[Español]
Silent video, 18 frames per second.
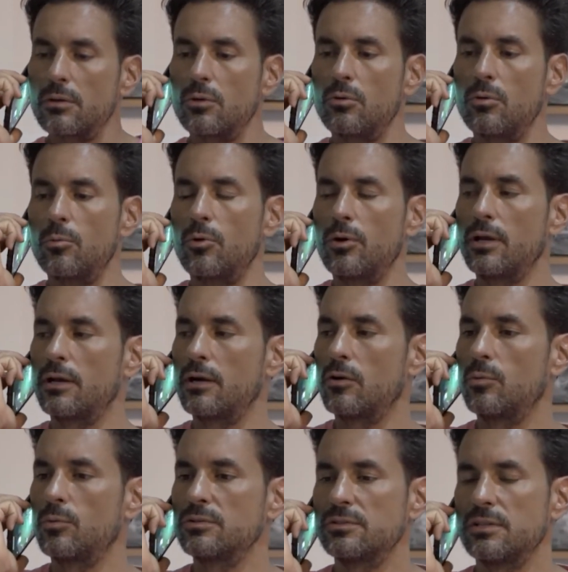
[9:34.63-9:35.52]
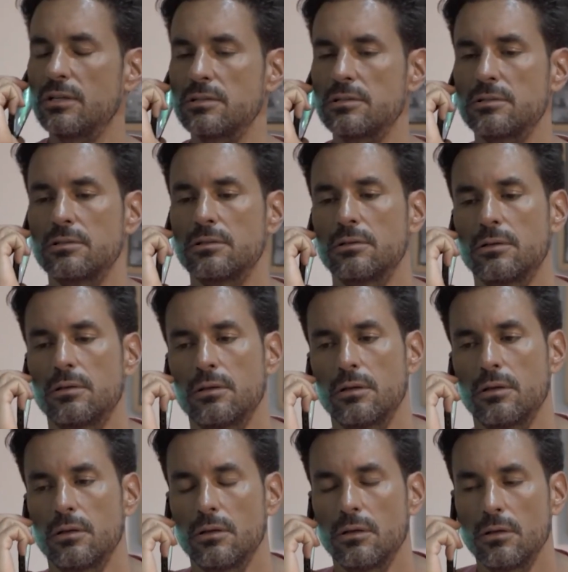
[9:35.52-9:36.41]
¿Qué Mónica? ¿Cómo estás?
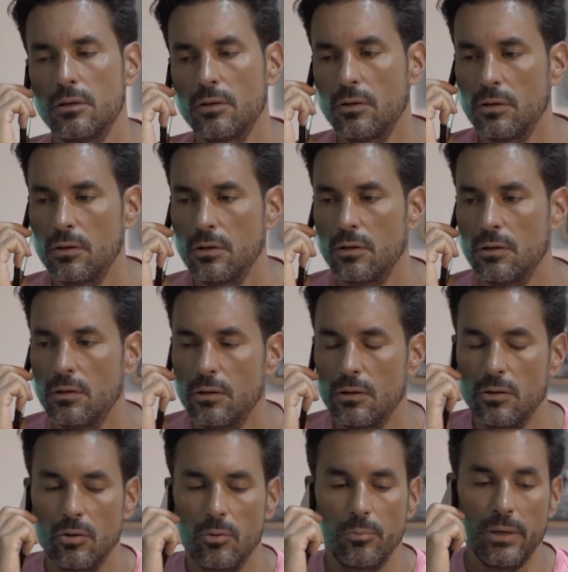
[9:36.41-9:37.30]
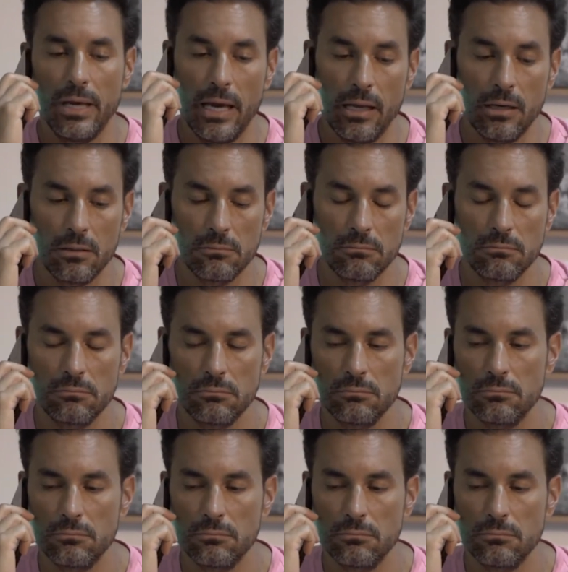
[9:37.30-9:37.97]
Bien,